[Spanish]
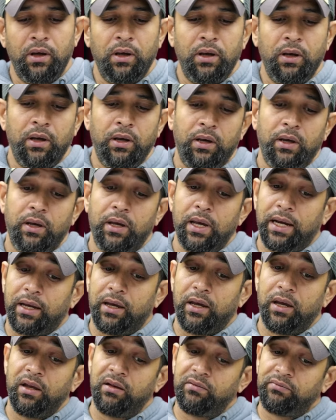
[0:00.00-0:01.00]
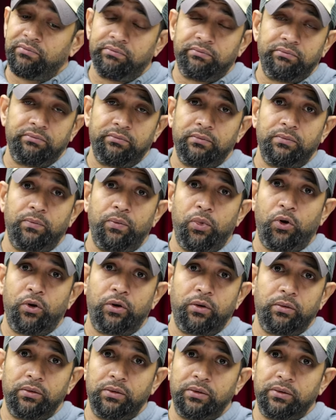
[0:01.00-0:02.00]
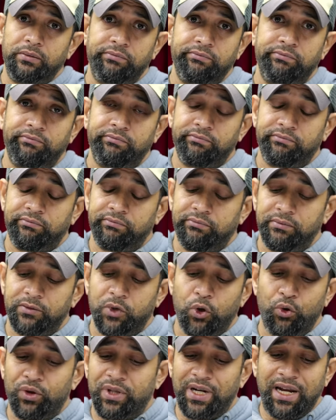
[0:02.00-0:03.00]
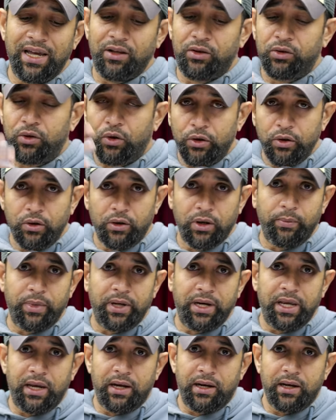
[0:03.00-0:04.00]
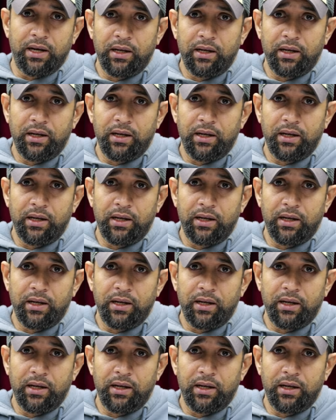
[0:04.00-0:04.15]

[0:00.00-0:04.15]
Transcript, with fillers: Y aquí, por contradictorio que parezca,